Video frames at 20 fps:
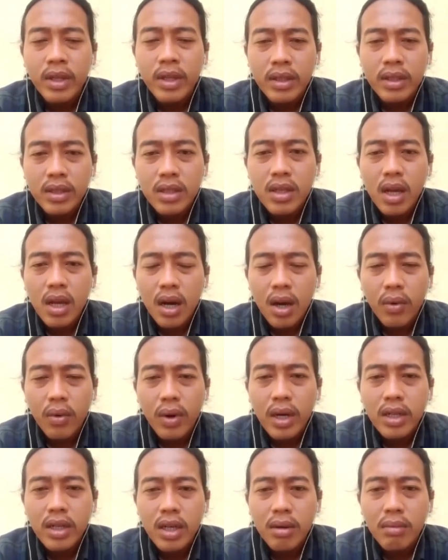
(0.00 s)

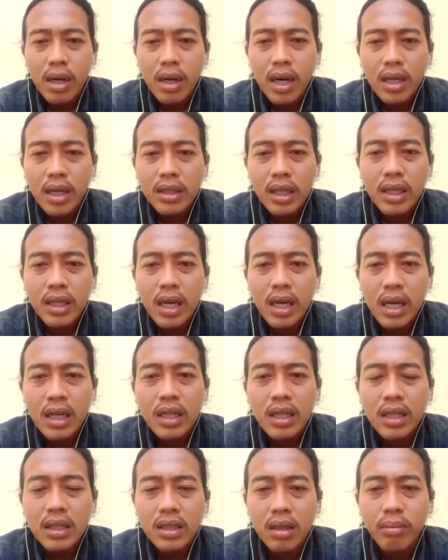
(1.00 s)
sejarawan yang berasal
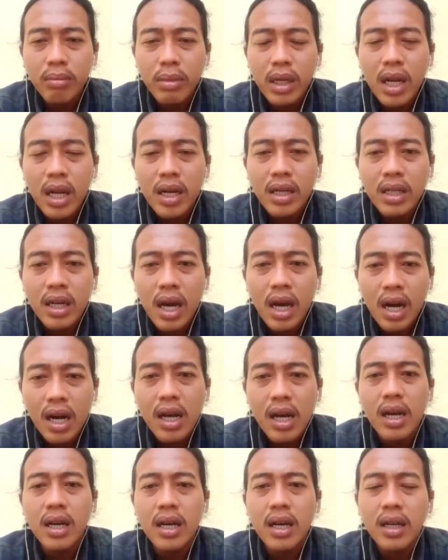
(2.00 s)
dari sembilan
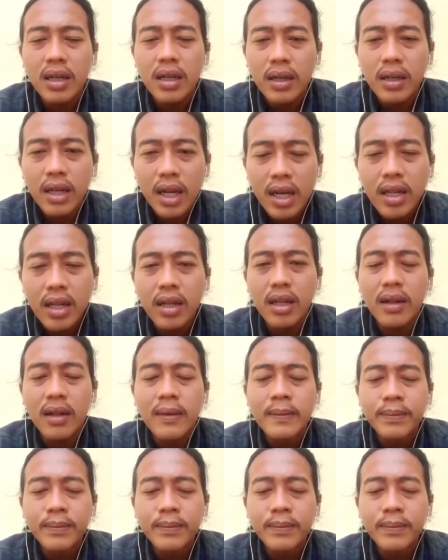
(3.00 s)
negara lain.